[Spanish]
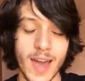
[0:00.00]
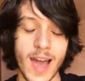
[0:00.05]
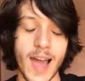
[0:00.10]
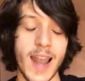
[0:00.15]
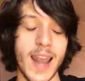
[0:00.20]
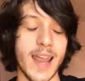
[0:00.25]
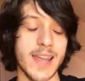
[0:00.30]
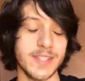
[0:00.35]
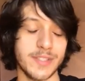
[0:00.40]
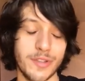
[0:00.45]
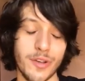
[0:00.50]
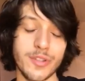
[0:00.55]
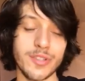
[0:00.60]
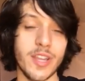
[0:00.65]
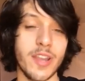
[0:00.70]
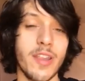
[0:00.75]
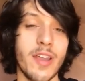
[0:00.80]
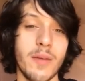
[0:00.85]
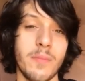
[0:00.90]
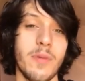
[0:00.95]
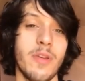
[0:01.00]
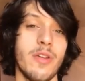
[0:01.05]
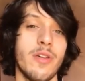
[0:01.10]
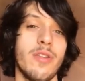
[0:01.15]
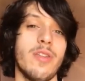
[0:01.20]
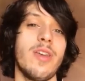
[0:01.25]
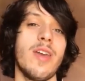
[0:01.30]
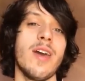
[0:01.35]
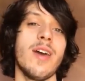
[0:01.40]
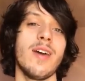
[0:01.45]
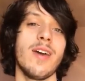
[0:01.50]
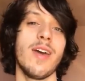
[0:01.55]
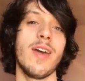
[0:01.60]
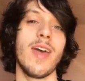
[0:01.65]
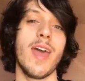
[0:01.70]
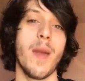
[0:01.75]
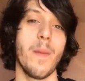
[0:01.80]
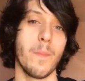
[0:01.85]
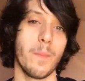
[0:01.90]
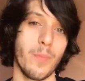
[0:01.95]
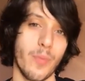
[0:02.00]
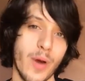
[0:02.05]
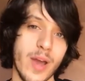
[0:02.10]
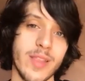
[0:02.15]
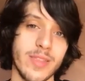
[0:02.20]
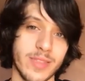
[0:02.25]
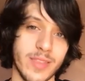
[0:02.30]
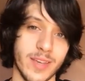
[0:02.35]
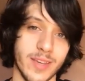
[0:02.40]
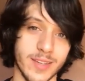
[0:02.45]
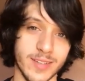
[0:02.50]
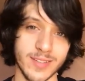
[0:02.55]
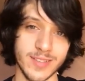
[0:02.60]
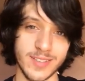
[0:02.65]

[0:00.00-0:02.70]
a las 12 del mediodía en Puente.